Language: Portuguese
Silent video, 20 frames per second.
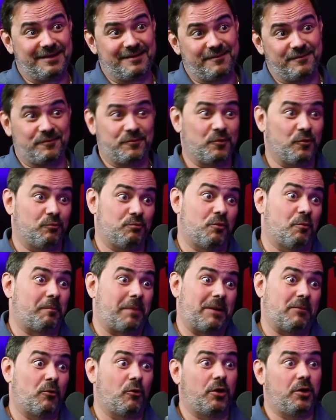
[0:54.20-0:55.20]
Meu, meu
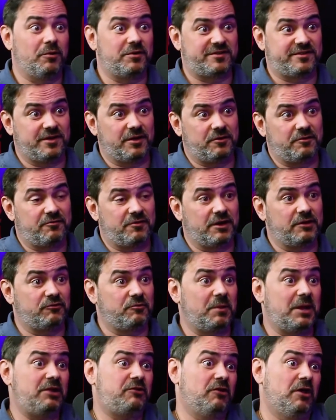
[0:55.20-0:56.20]
pai morreu esse ano,
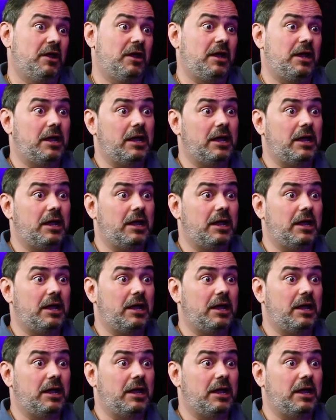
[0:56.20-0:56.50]
infelizmente.